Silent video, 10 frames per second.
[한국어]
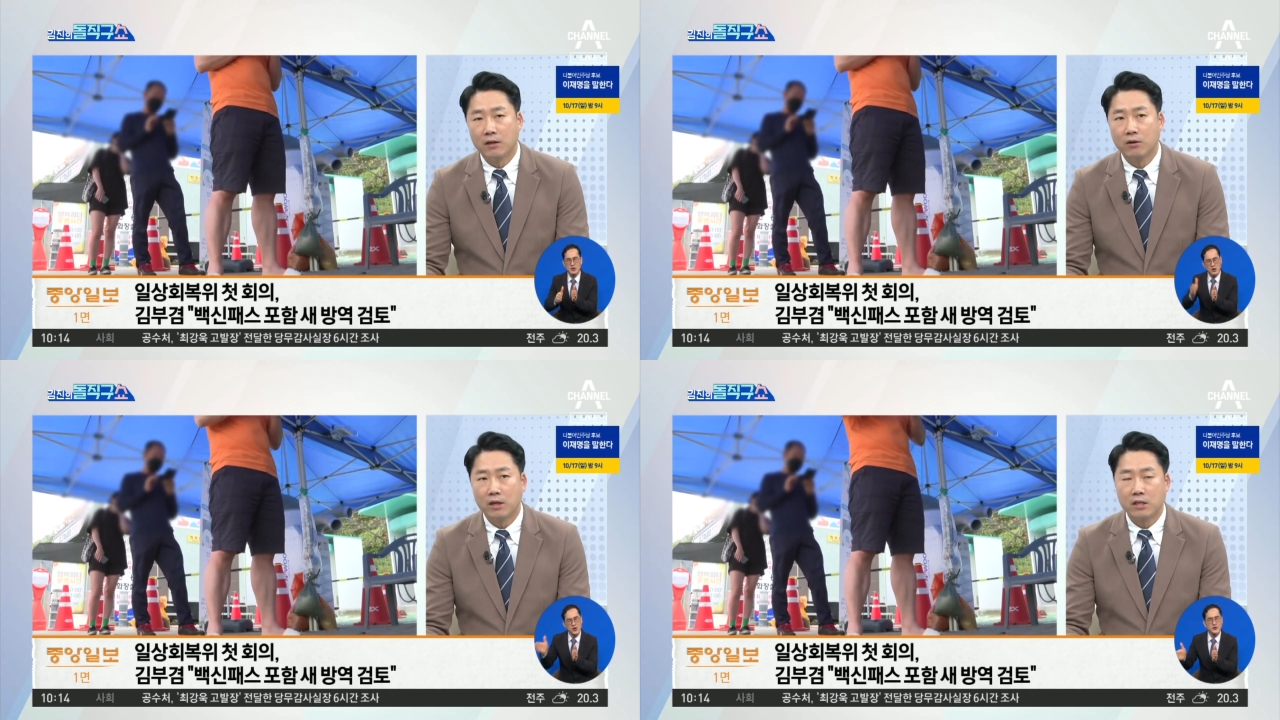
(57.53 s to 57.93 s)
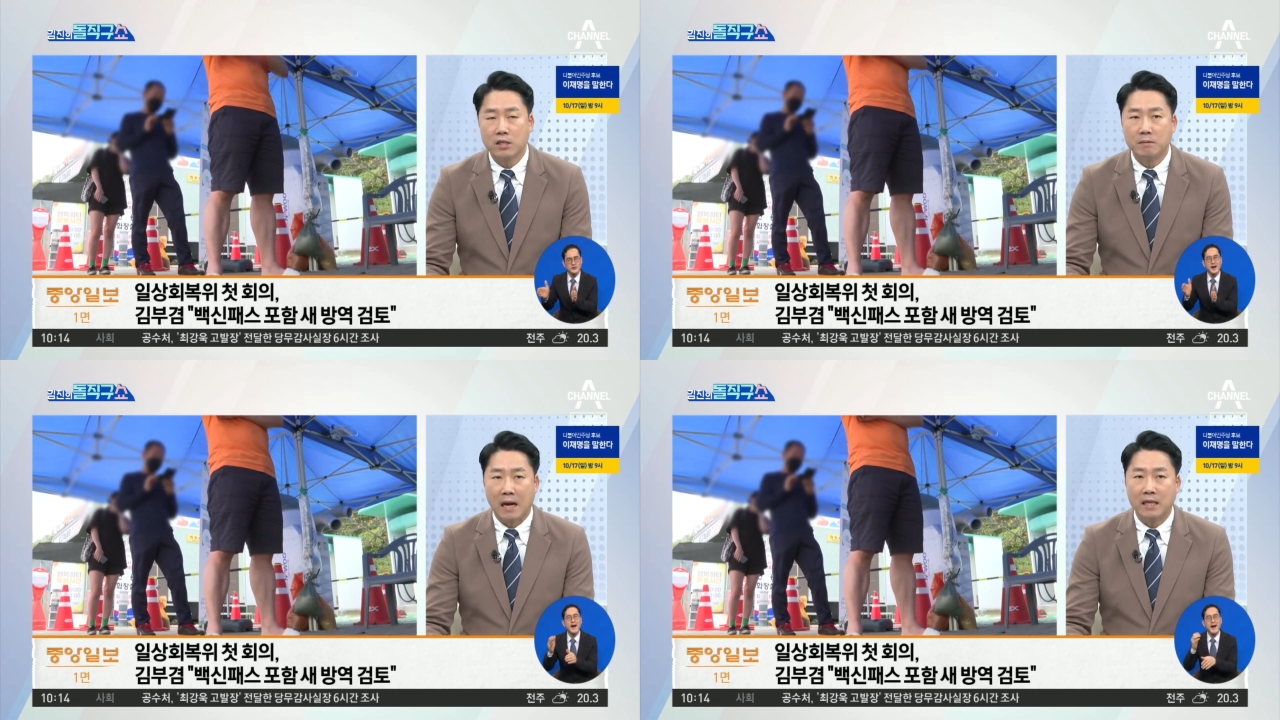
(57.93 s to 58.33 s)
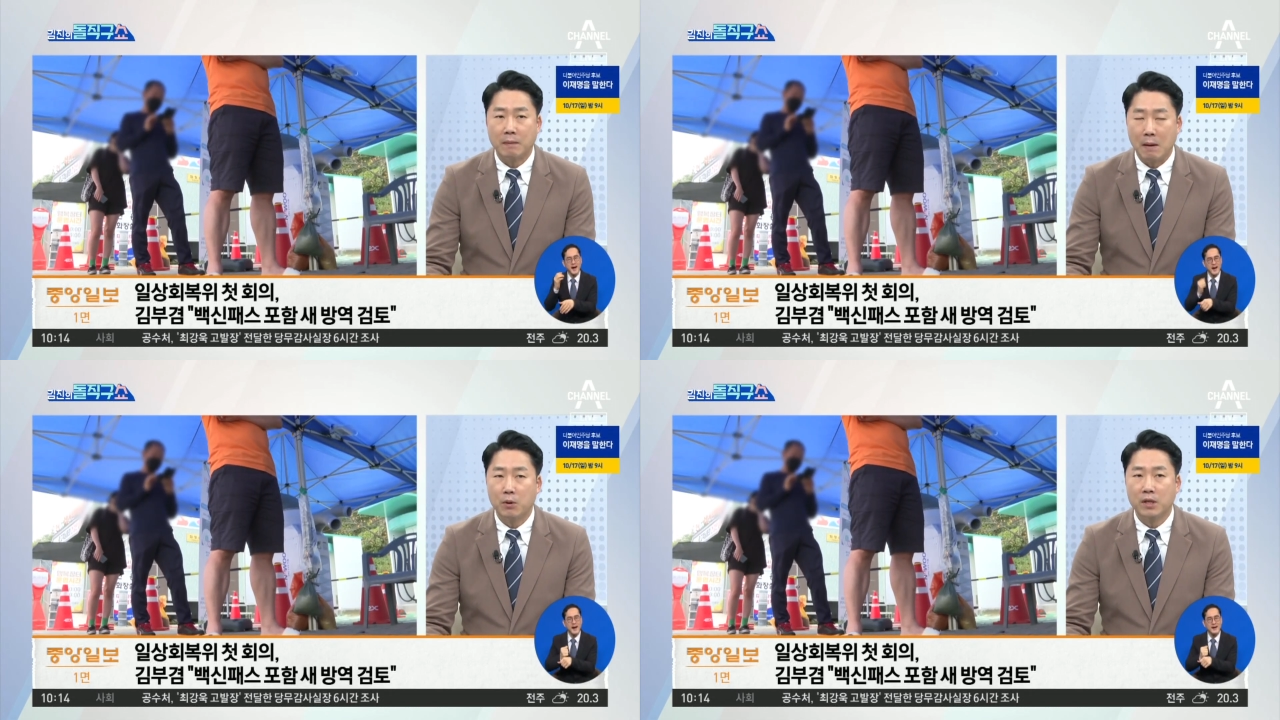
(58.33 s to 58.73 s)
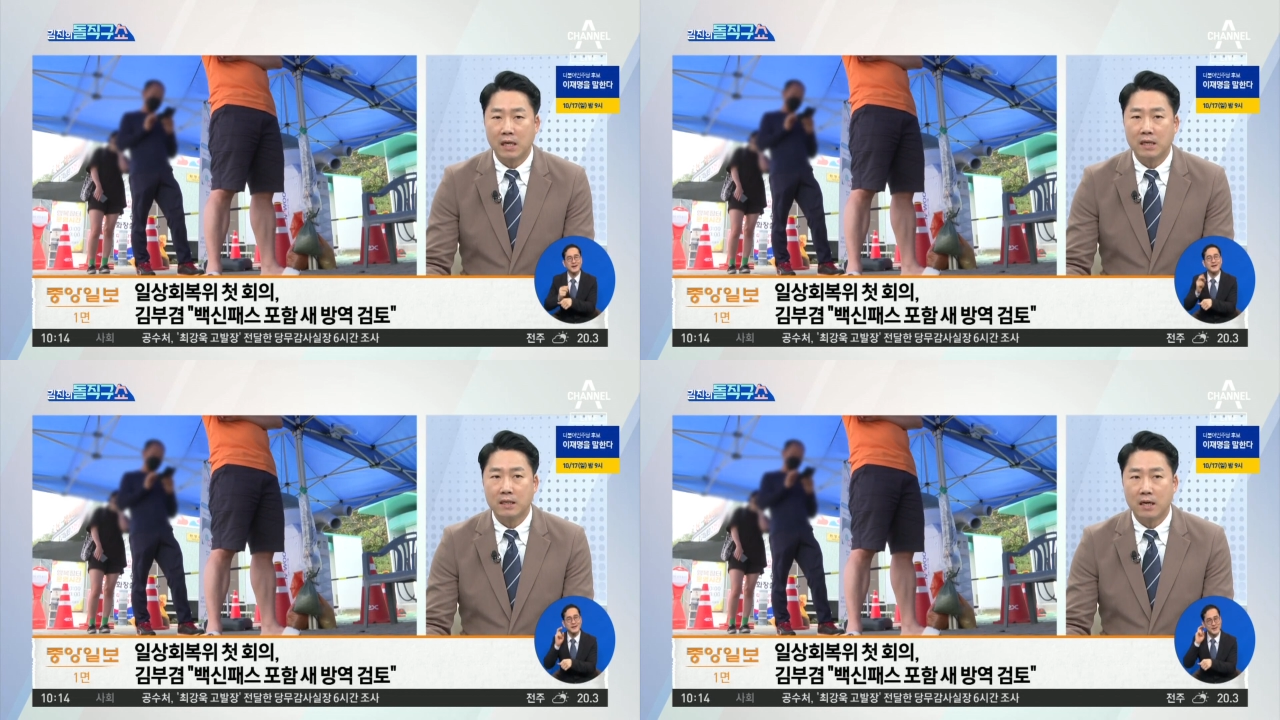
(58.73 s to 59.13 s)
이렇게 지금 안이 발표되지
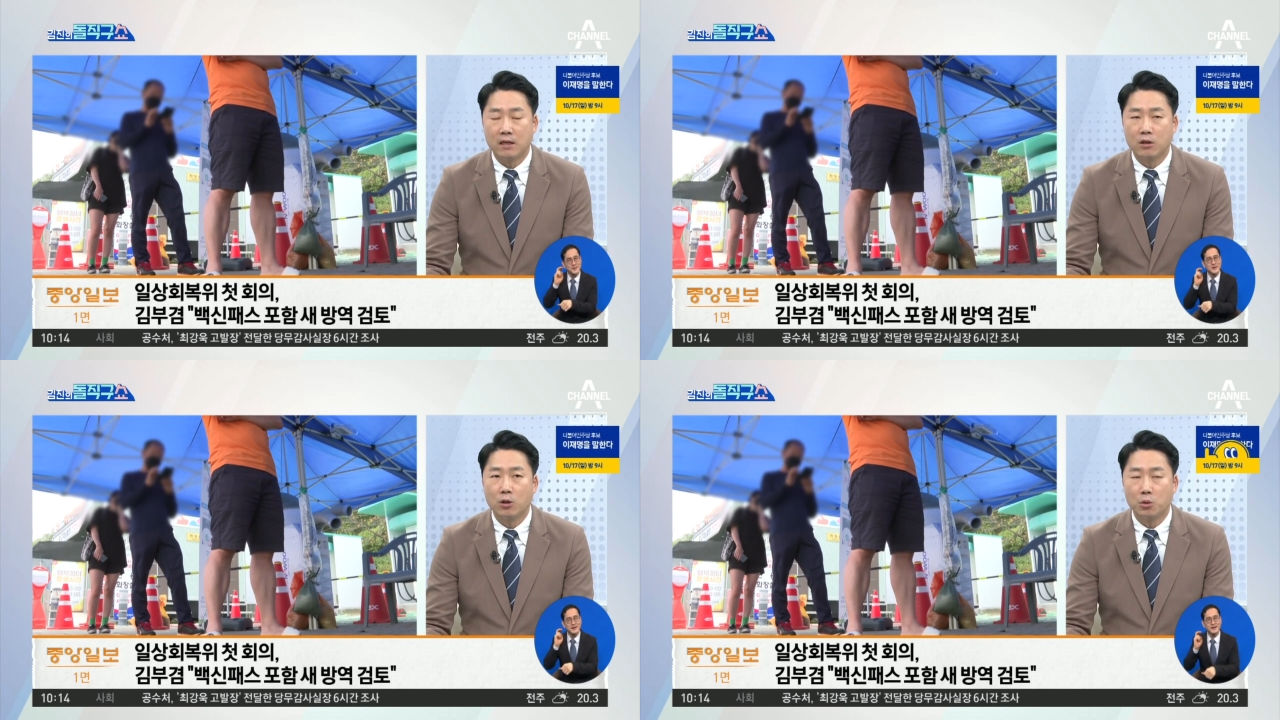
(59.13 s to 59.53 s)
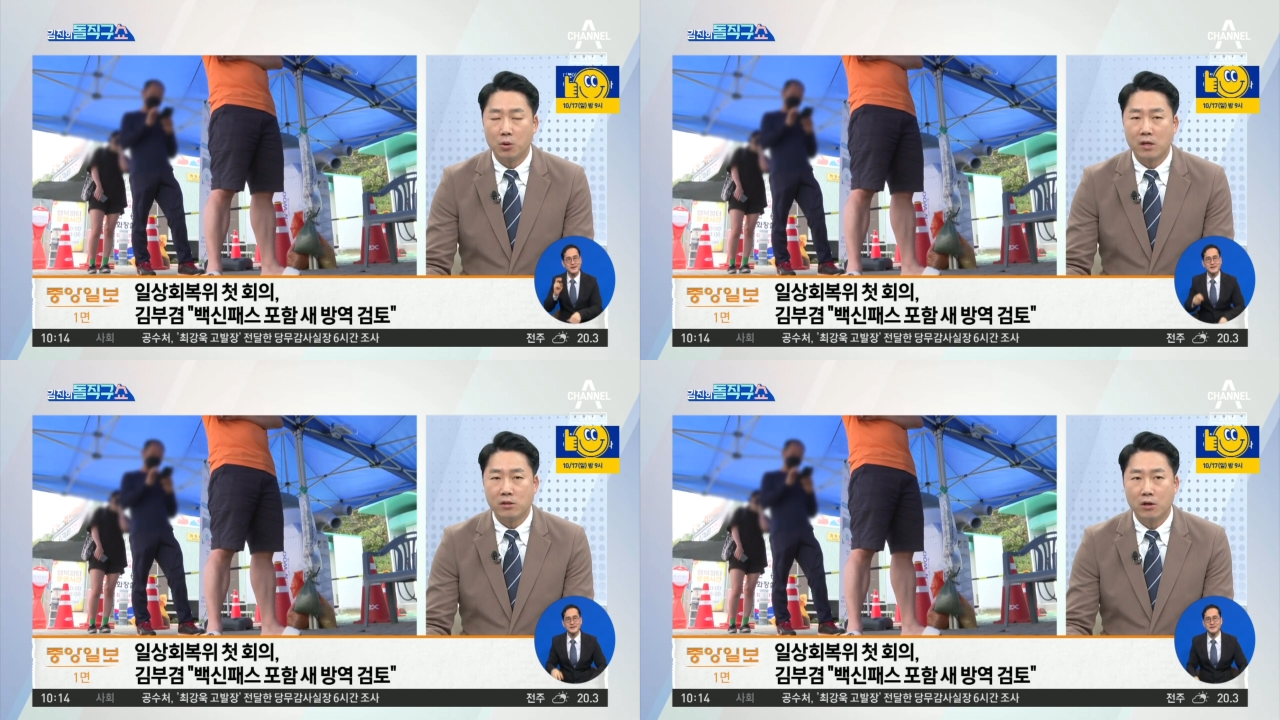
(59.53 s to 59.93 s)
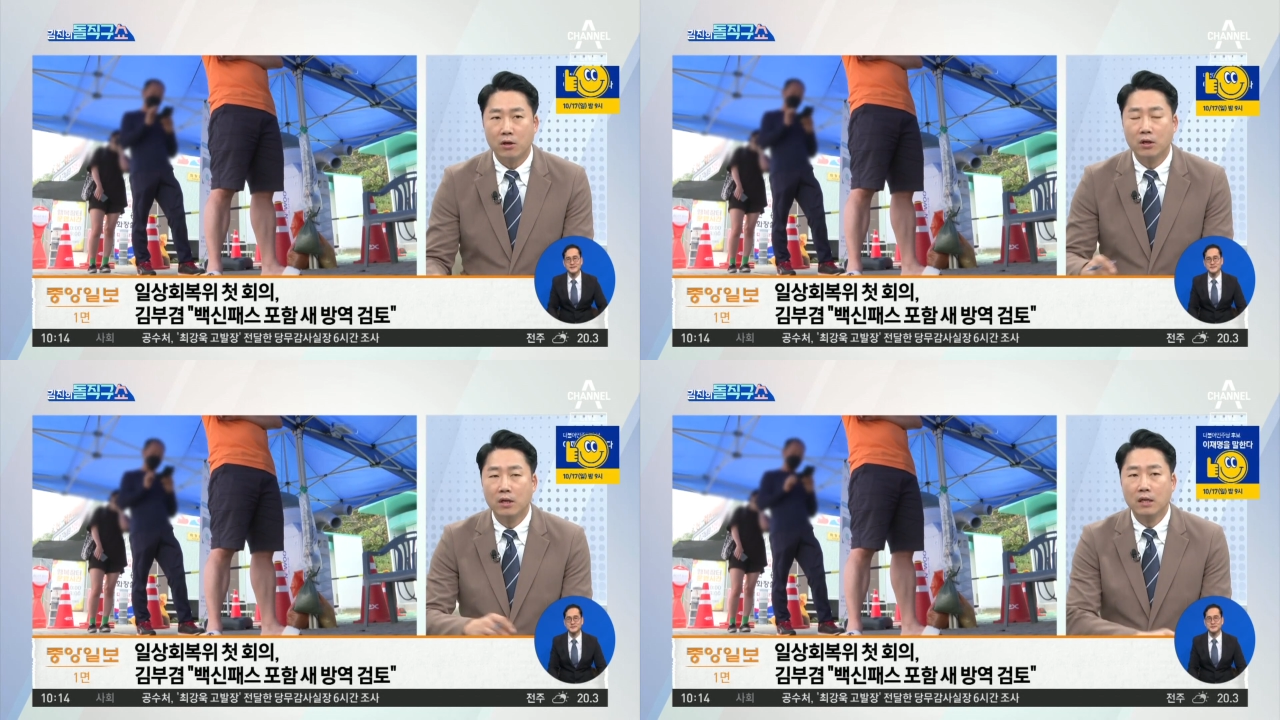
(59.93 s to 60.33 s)
않을까. 그걸 통해서